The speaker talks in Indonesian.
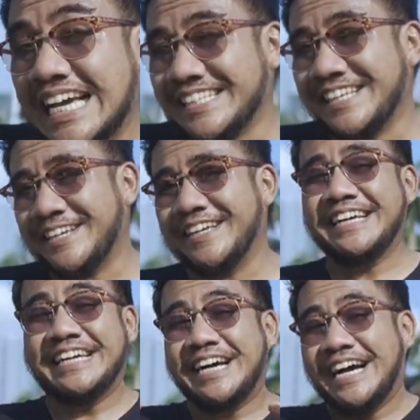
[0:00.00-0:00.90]
Di acara
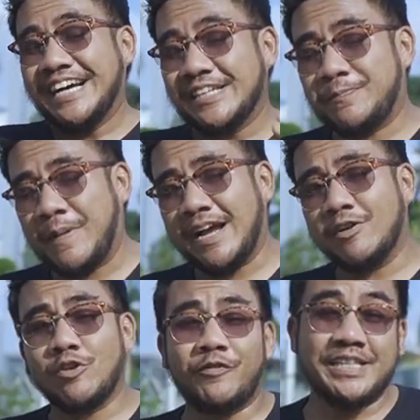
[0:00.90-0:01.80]
Spark
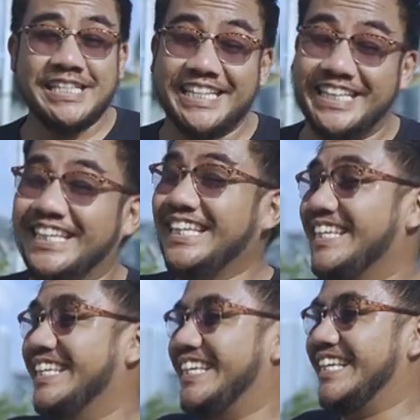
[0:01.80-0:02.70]
Auto Fest ini
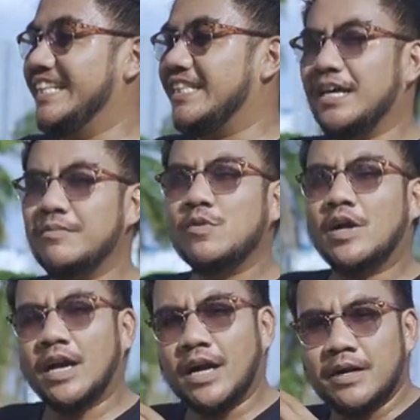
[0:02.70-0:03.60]
kita
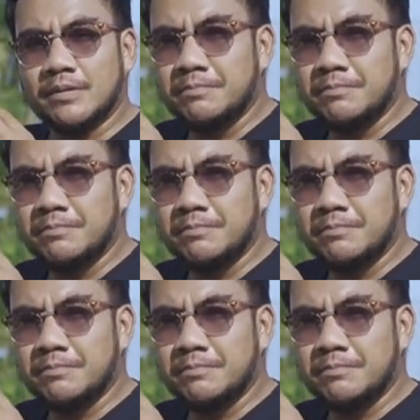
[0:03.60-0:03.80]
buka